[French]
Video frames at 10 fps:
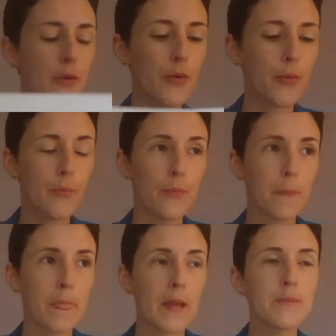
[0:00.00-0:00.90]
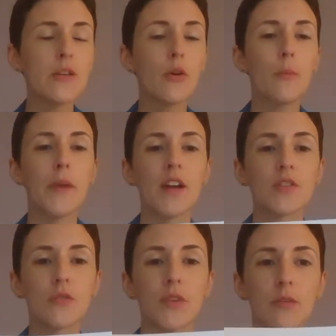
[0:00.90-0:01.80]
un petit
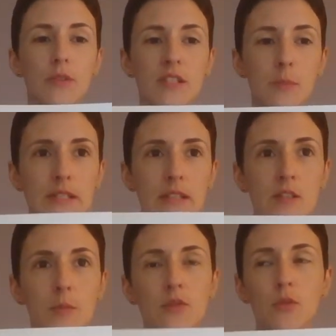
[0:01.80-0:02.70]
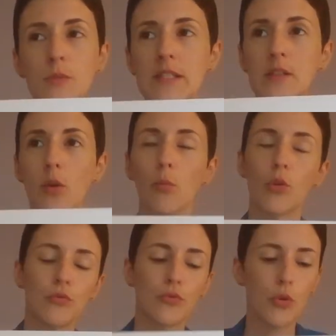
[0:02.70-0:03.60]
repérage en fait dans l'espace, un espèce de petit
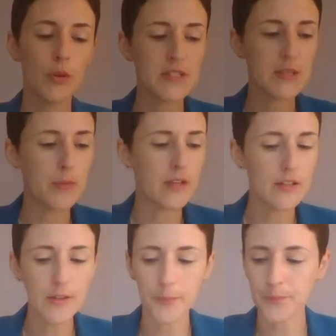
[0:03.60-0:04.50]
emploi du temps, un petit planning.